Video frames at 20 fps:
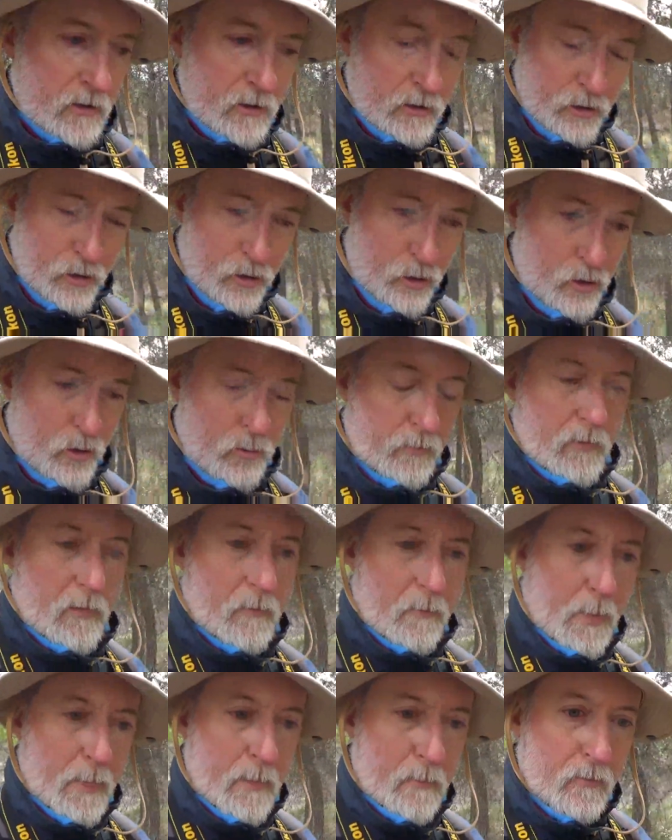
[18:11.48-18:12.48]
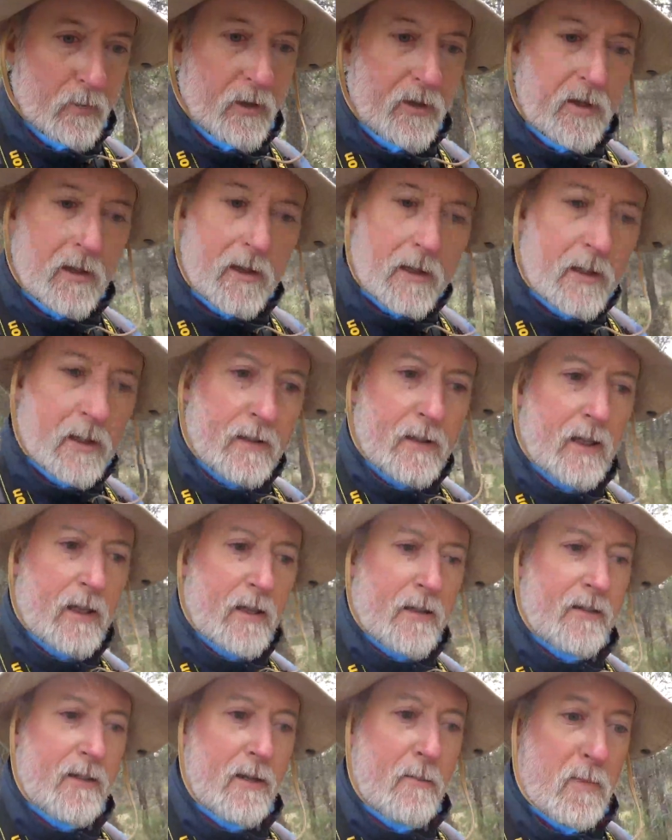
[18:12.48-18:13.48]
Sulup, muy cerquita
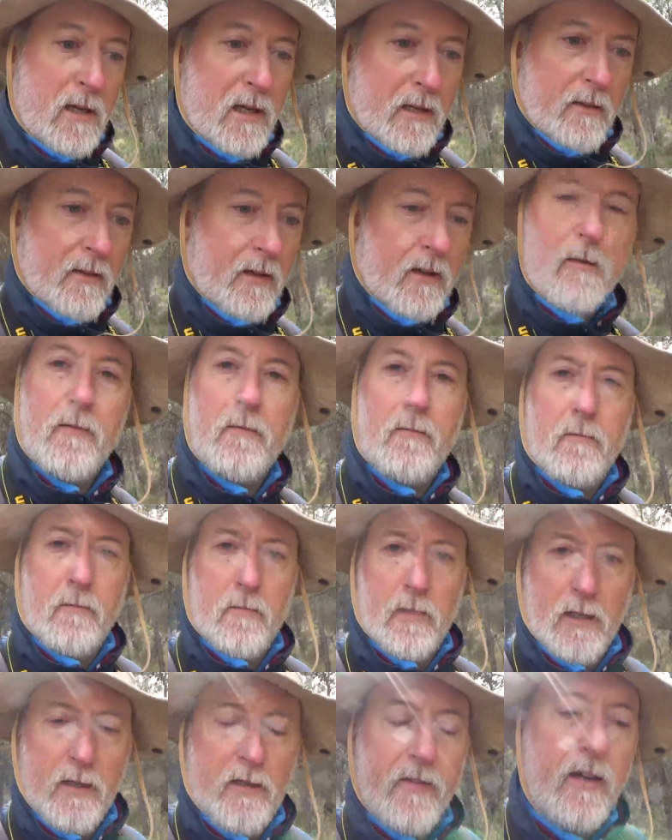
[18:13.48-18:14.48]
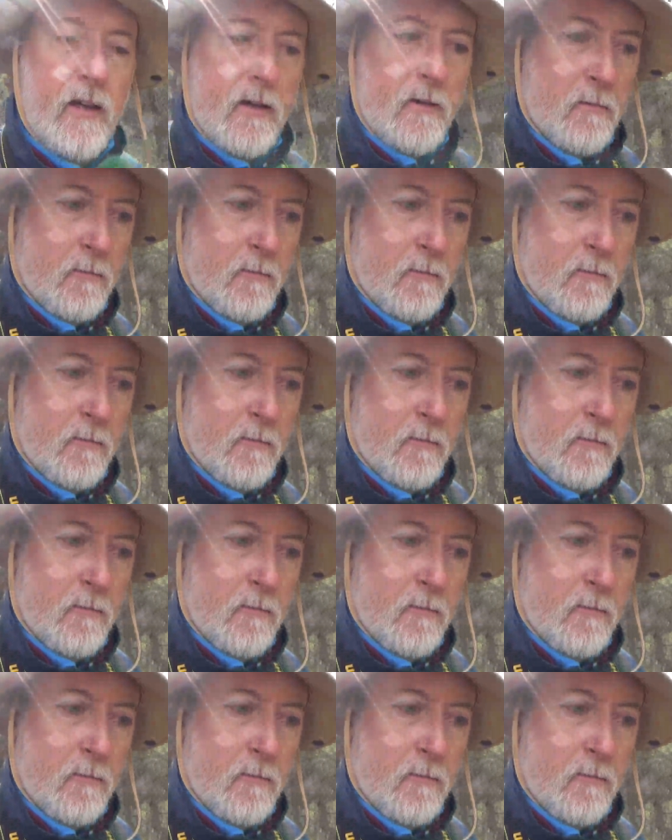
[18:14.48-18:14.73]
de Mérida, Mérida